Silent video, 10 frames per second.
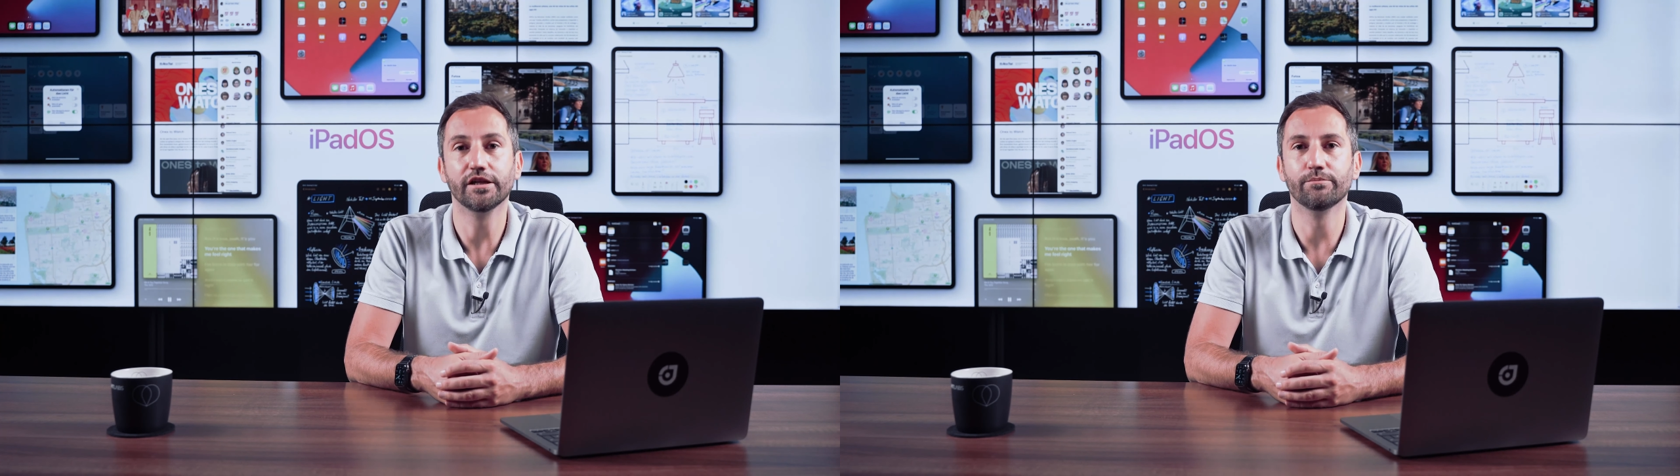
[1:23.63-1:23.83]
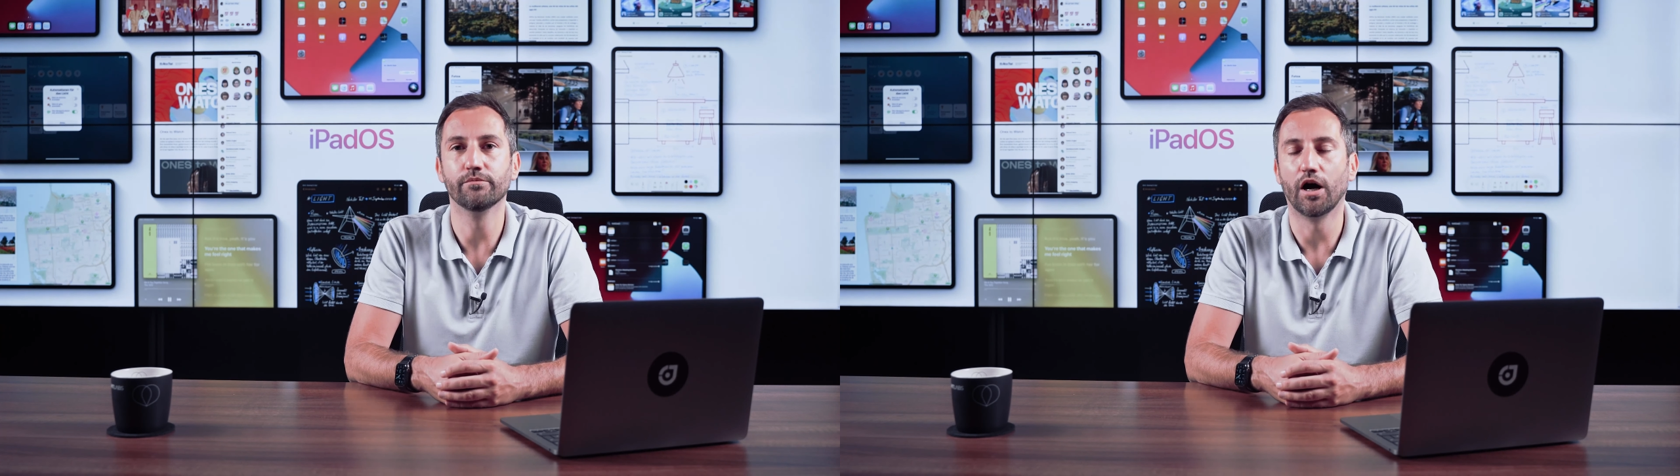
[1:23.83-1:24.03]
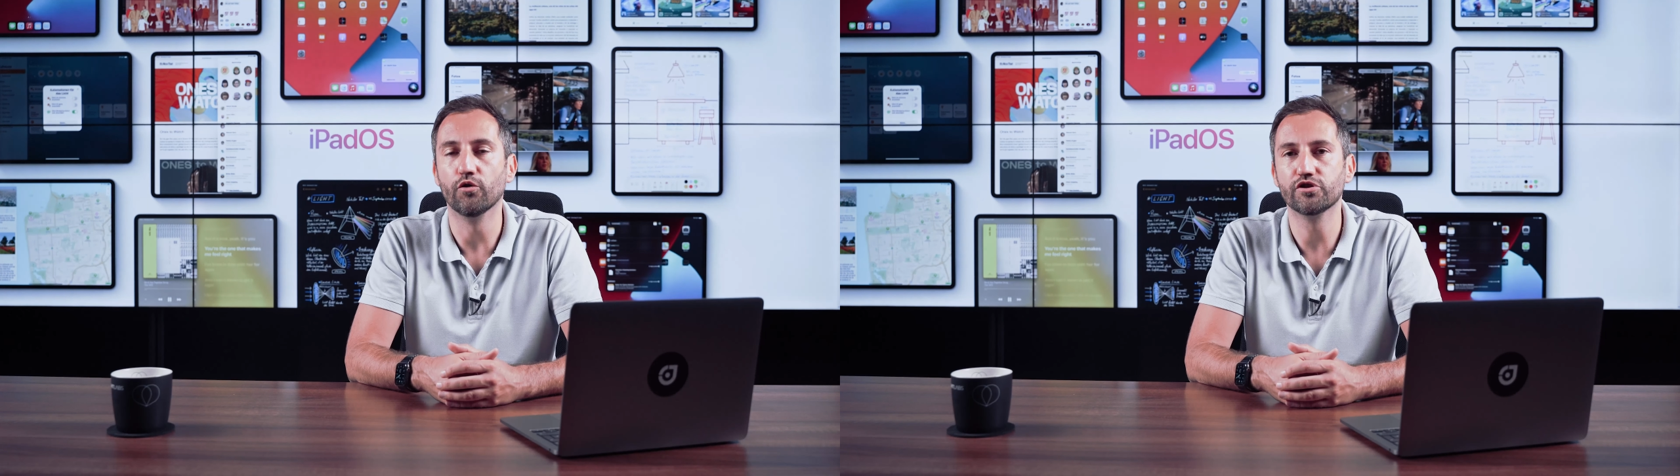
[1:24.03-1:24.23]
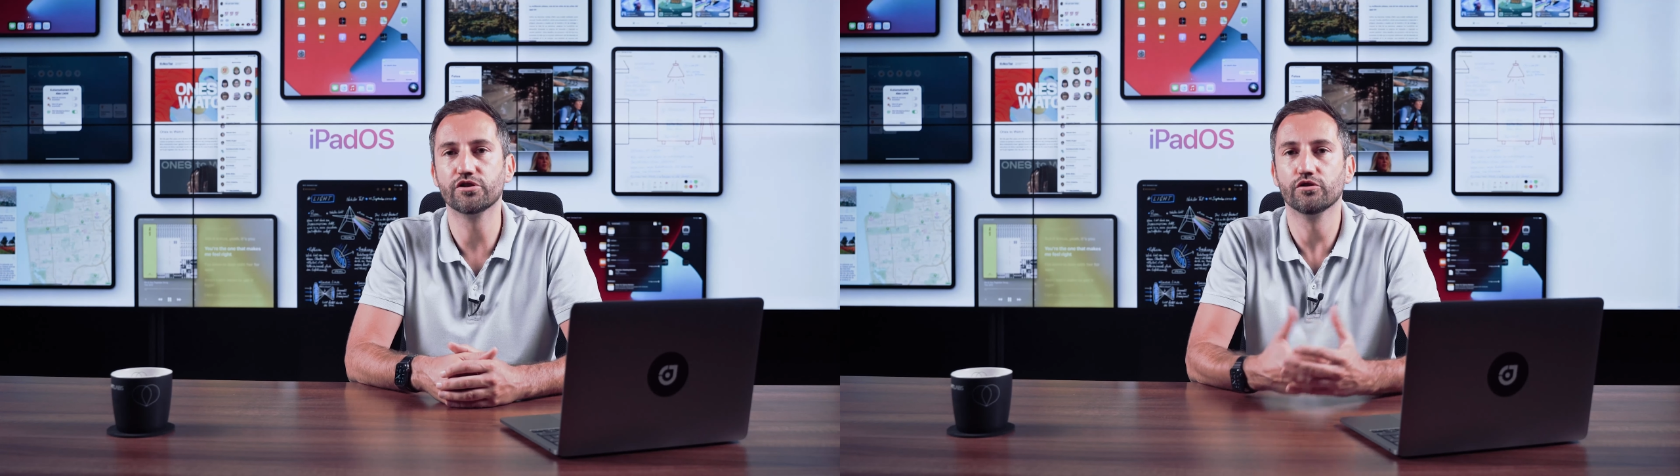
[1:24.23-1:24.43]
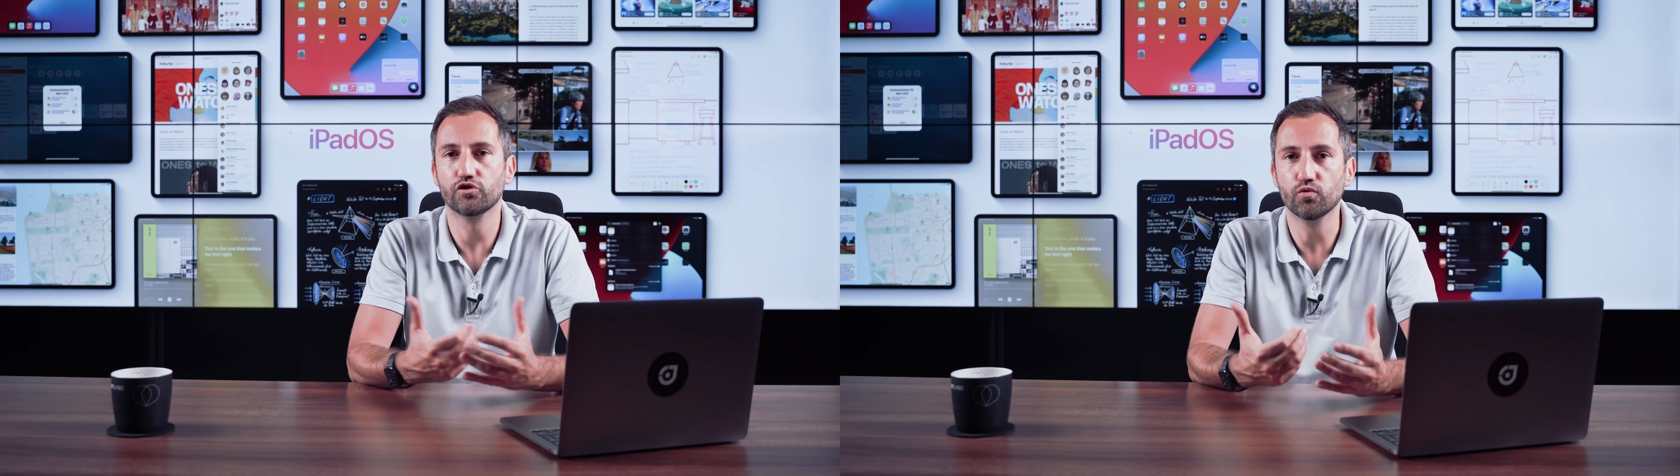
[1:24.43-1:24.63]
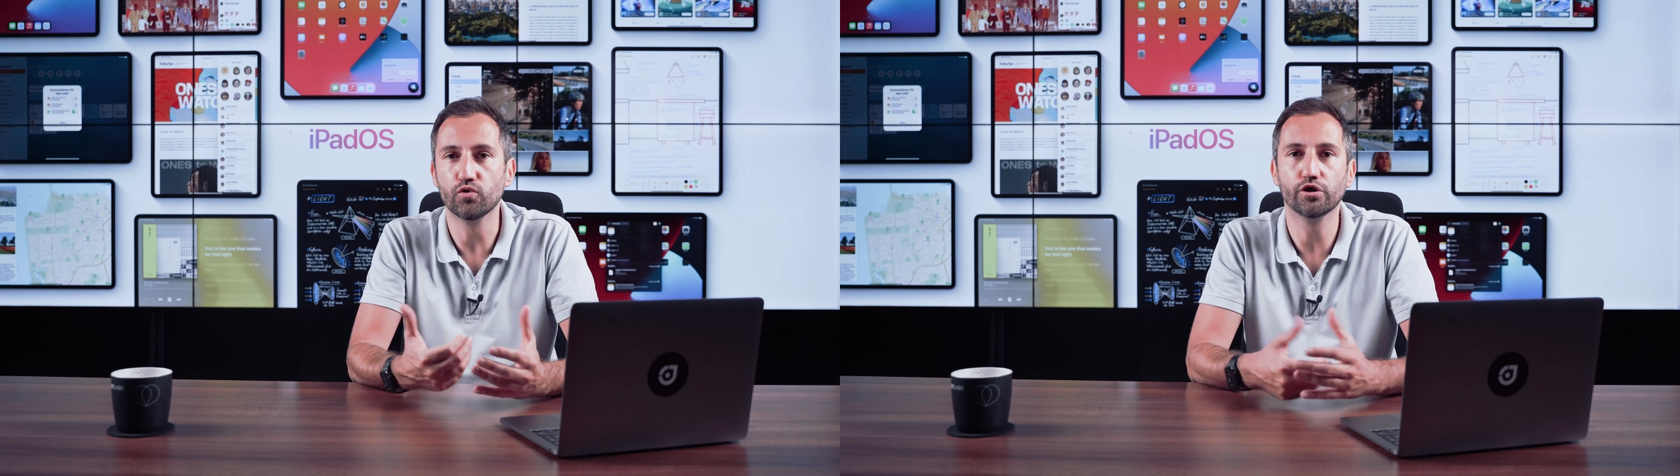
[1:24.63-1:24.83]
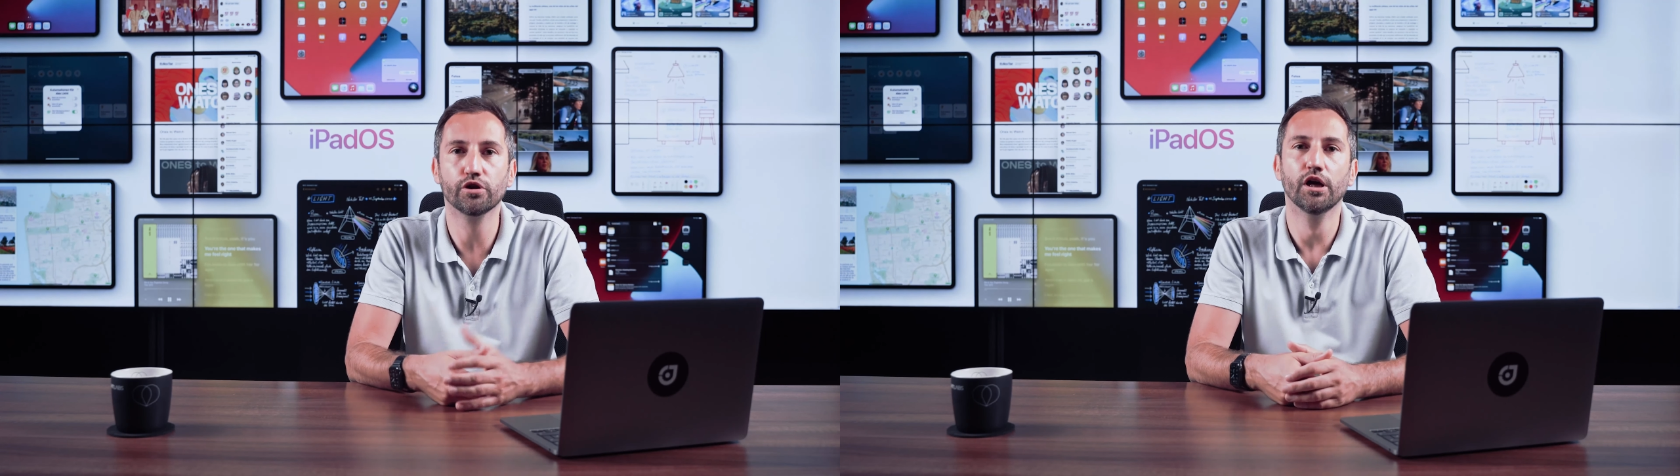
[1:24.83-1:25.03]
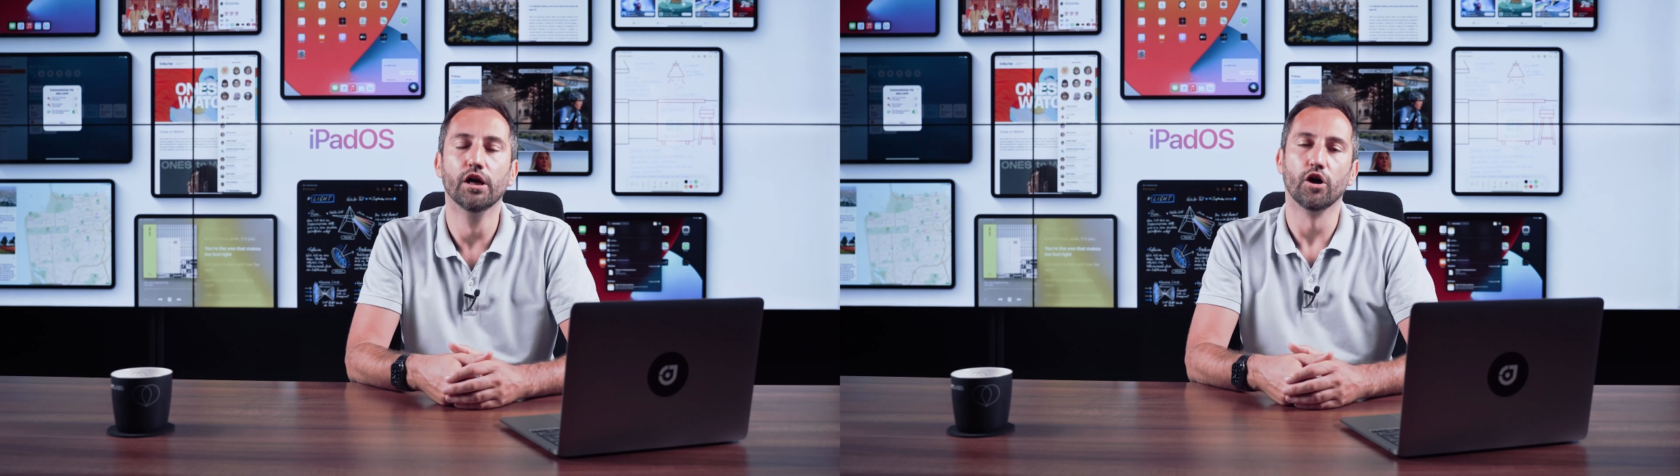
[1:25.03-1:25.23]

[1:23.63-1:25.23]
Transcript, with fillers: eben aussuchen,